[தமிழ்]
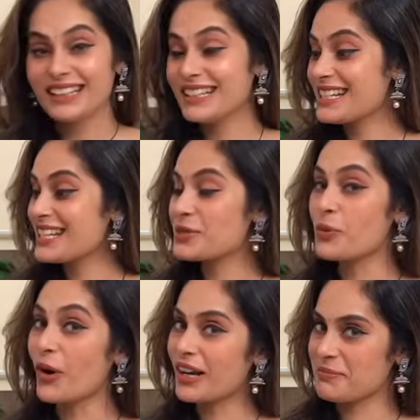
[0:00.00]
திஸ் இஸ்
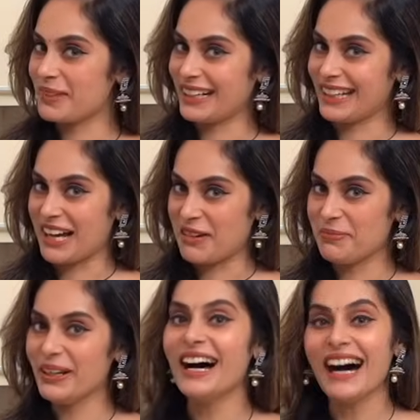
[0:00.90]
ஓனம் கெட்டாப்
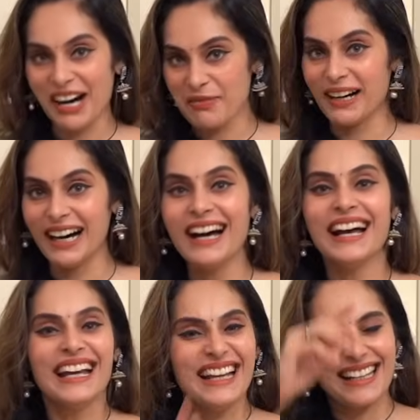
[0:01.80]
ஆமாம்
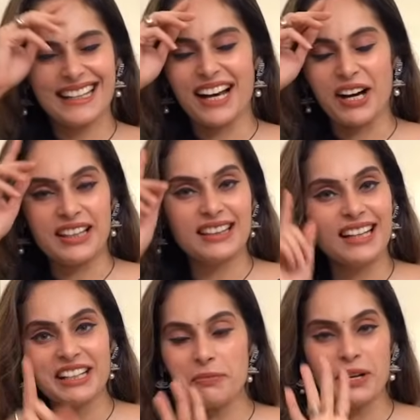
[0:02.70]
நான்
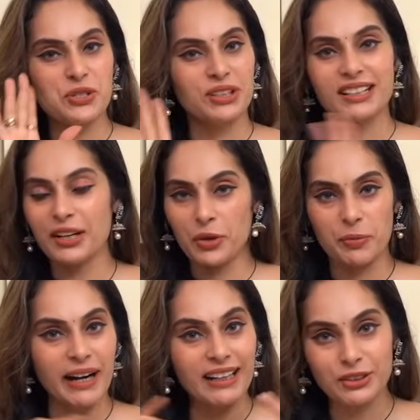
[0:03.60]
தறி சுத்திக்கான ஒரு
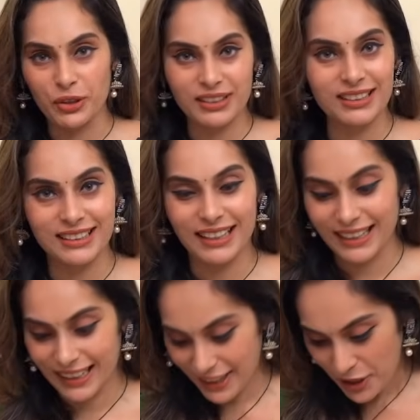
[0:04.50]
பிராண்ட் திறந்தது
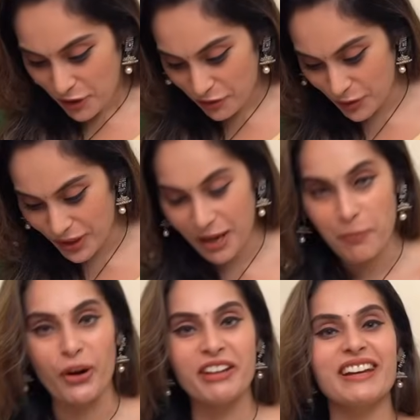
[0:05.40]
தாங்க ஃபுல்லாக
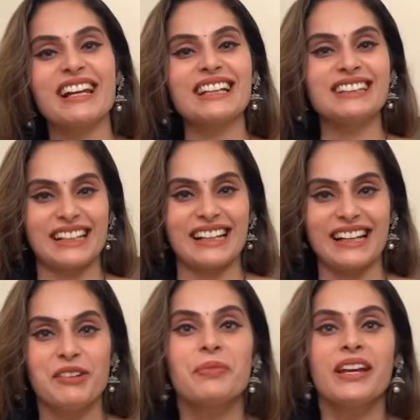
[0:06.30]
புடவையிலே
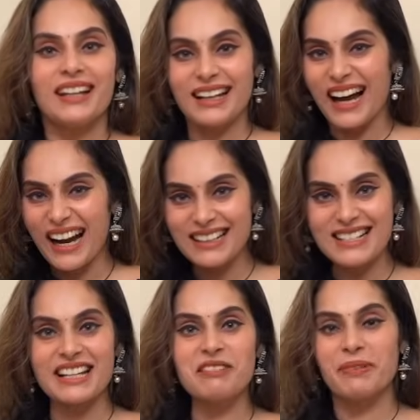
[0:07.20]
திரிகிறேன் நான்
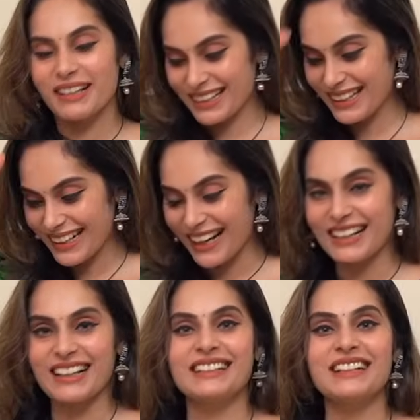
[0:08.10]
டிசைன் பண்ணுறது நான்
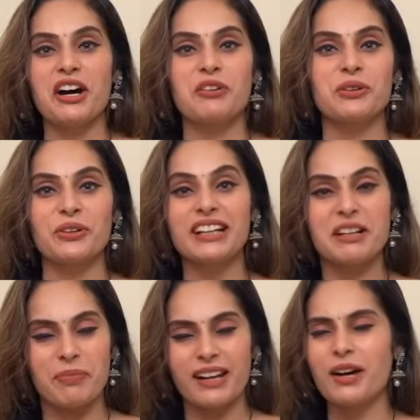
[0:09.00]
கட்டி ஆகணும்னு
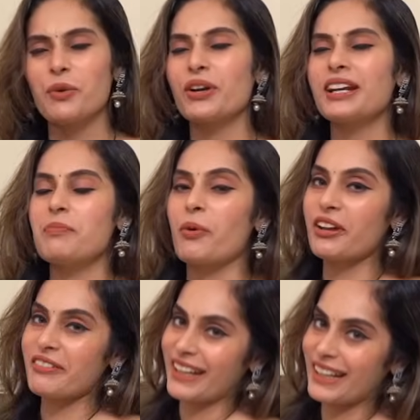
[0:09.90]
இப்போல்லாம் ஒன்லி
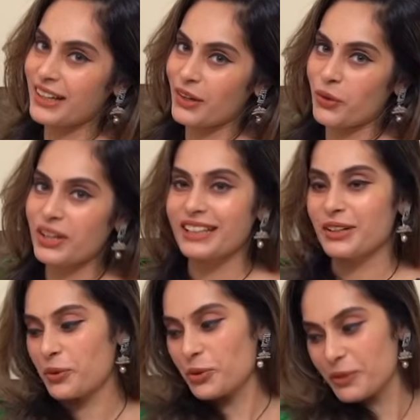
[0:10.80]
புடவை ஒன்லி இதை
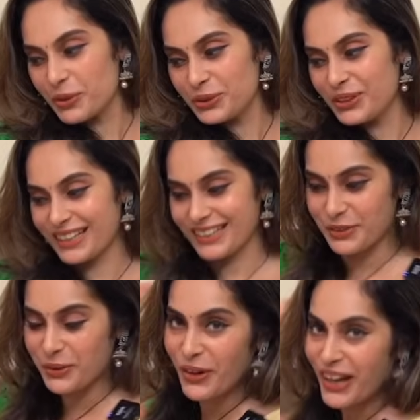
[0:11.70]
குடும்ப
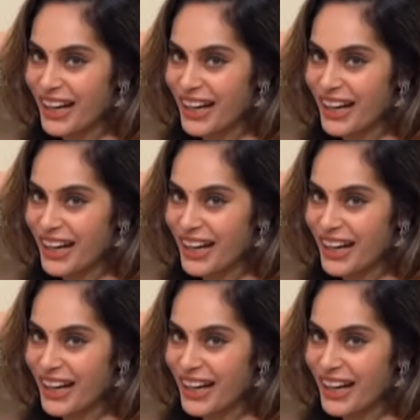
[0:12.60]
குத்துலக்கணும்